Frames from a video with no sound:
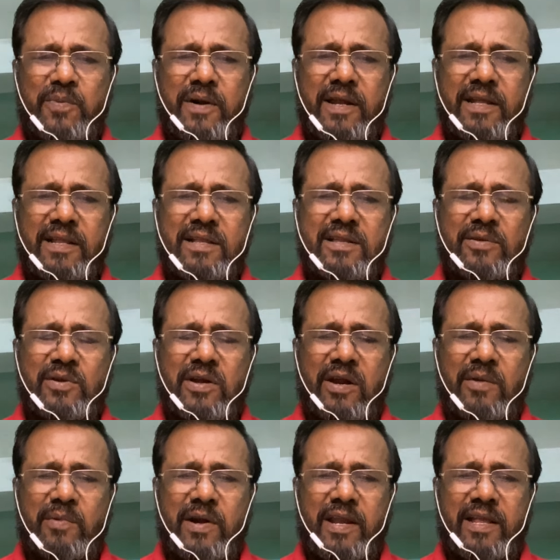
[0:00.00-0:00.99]
பிடித்து
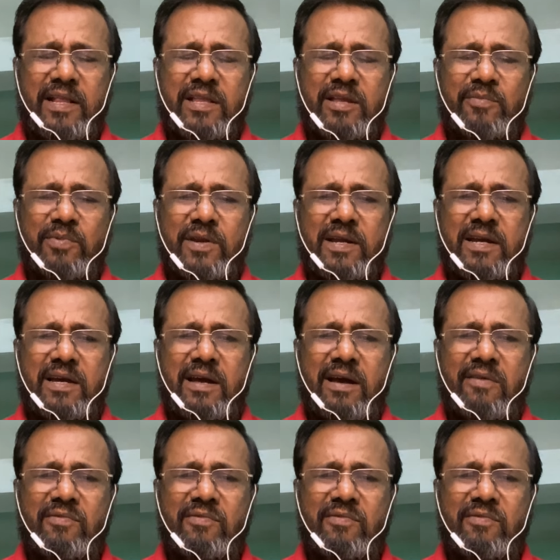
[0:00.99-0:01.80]
கிடைத்த பிறகு